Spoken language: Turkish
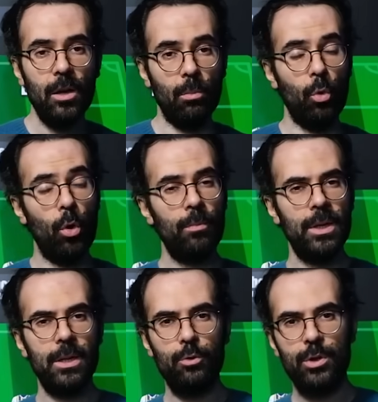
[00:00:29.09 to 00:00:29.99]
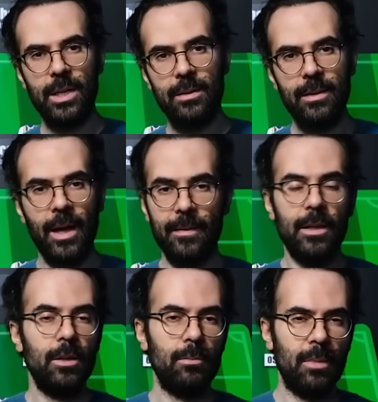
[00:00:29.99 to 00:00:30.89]
bu 11'ler üzerinden
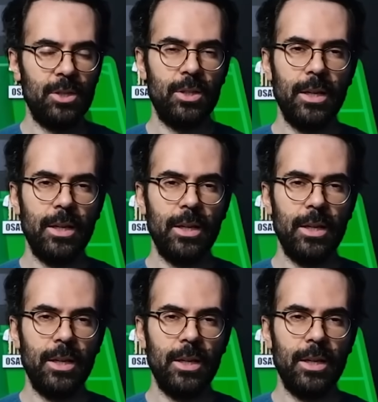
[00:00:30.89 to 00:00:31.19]
maçta